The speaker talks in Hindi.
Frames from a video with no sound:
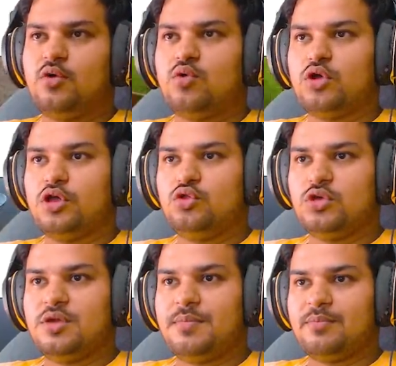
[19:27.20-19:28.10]
ओके तो
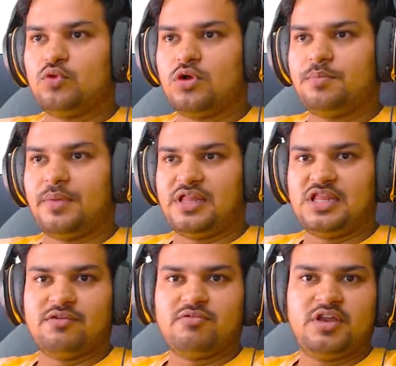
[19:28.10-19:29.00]
ये मैम थोड़ा
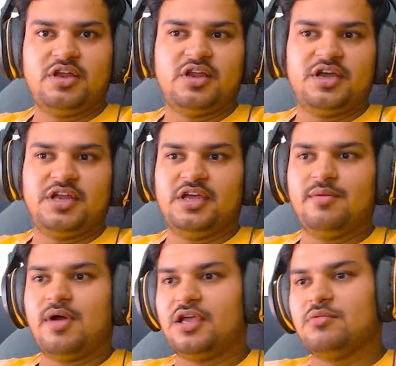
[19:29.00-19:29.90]
पैसे वाले लग रहे
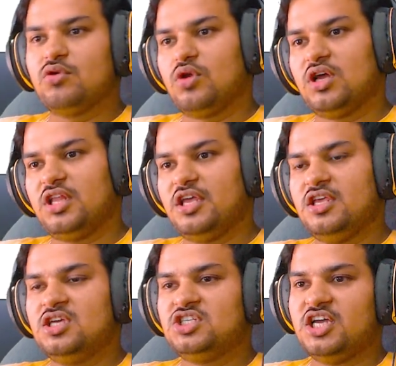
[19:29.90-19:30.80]
हैं बाकी मेरे को लगता है
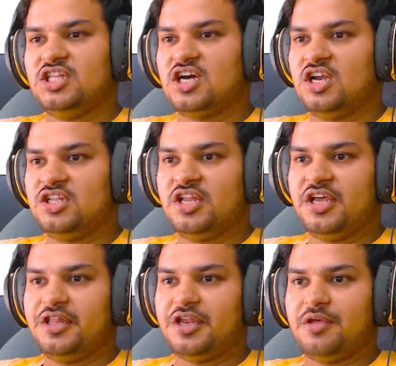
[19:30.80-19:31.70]
ये शायद खरीद
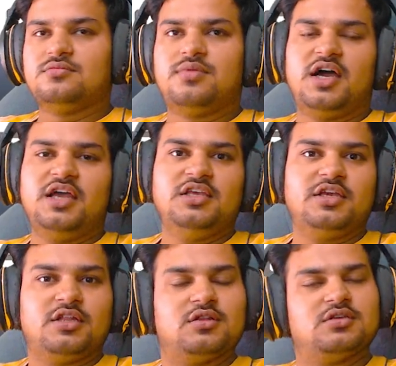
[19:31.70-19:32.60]
लेंगे इतने में भाई
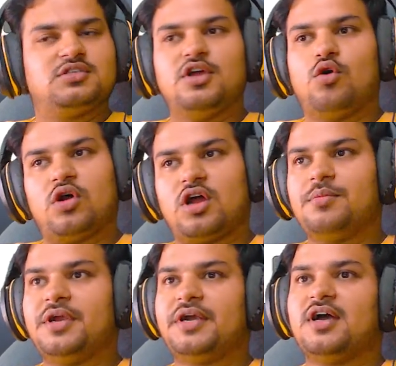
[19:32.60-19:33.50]
ये इसने और
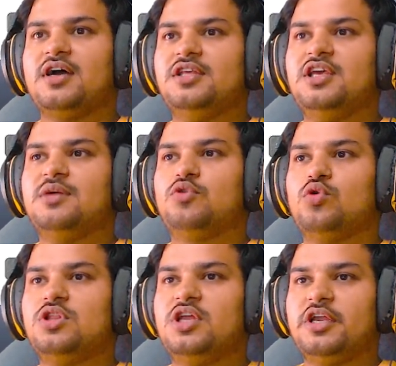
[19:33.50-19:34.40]
कम रेट लगा दिए अब
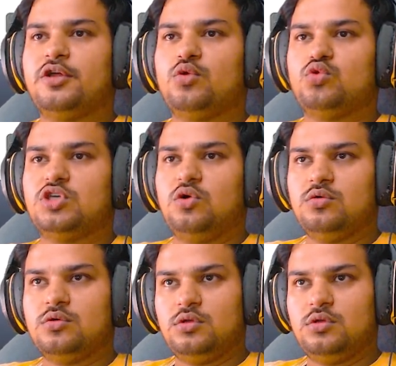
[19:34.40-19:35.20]
थोड़ी देर के लिए रुक जाओ